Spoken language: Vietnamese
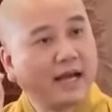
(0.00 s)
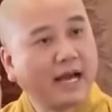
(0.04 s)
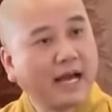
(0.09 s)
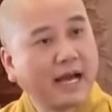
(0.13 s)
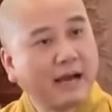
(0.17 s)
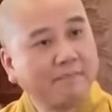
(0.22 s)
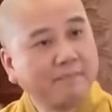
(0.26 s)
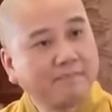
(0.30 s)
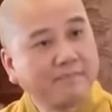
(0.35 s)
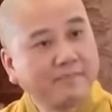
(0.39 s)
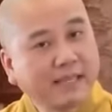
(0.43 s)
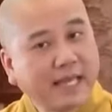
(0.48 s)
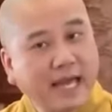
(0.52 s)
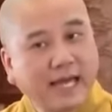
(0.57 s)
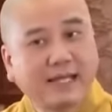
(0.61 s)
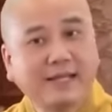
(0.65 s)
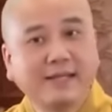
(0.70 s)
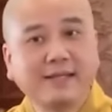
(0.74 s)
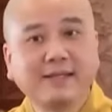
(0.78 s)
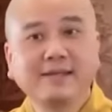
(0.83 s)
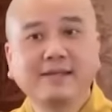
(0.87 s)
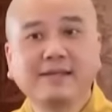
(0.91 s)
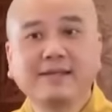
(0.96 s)
âm
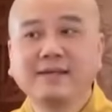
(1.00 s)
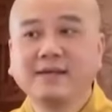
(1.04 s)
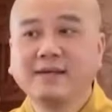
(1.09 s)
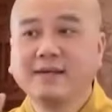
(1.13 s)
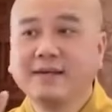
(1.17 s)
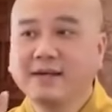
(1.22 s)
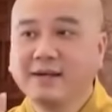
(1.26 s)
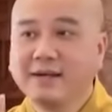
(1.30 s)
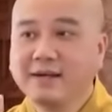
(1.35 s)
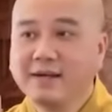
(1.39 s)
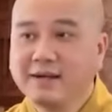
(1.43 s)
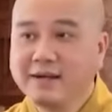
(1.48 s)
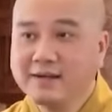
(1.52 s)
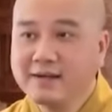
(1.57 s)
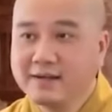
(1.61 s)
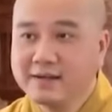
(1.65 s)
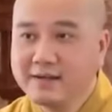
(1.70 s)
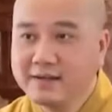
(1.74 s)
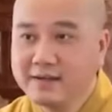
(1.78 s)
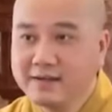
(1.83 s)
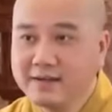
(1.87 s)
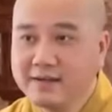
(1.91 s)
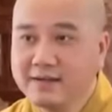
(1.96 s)
thanh
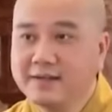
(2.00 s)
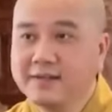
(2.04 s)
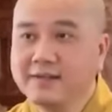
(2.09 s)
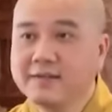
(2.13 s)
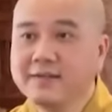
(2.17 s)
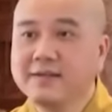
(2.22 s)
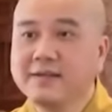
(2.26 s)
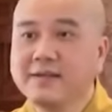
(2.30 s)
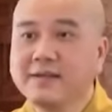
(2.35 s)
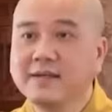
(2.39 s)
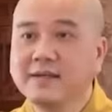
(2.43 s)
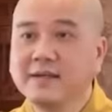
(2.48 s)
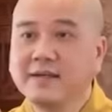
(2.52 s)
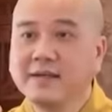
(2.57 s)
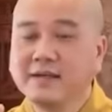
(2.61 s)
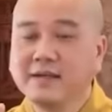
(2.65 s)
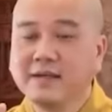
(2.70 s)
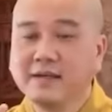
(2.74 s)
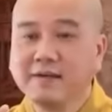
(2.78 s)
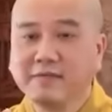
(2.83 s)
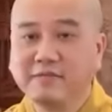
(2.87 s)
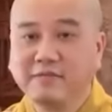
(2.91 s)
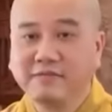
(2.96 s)
hương
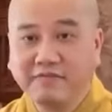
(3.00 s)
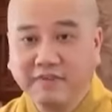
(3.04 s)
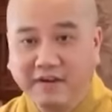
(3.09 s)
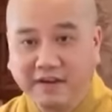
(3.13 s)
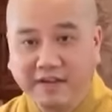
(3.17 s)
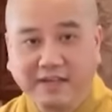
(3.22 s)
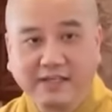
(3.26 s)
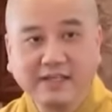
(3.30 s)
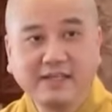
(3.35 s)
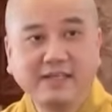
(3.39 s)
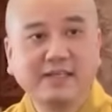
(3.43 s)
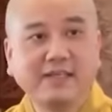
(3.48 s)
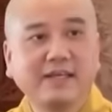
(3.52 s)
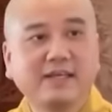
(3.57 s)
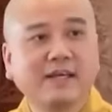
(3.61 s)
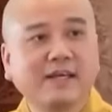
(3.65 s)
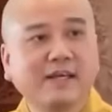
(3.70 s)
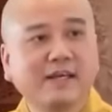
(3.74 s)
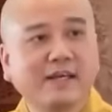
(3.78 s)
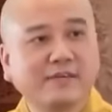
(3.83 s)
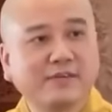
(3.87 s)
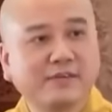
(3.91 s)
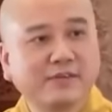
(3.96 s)
vị
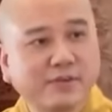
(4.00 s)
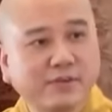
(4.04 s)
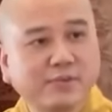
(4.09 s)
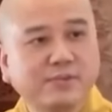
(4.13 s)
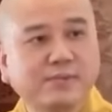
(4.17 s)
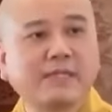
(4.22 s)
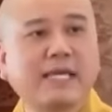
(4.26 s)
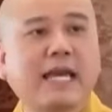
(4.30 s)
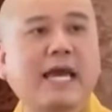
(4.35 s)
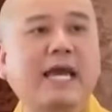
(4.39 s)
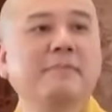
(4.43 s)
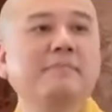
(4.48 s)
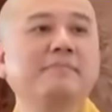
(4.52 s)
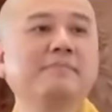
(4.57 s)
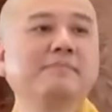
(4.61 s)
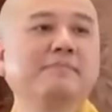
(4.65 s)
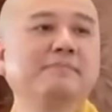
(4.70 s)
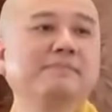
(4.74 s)
xúc chạm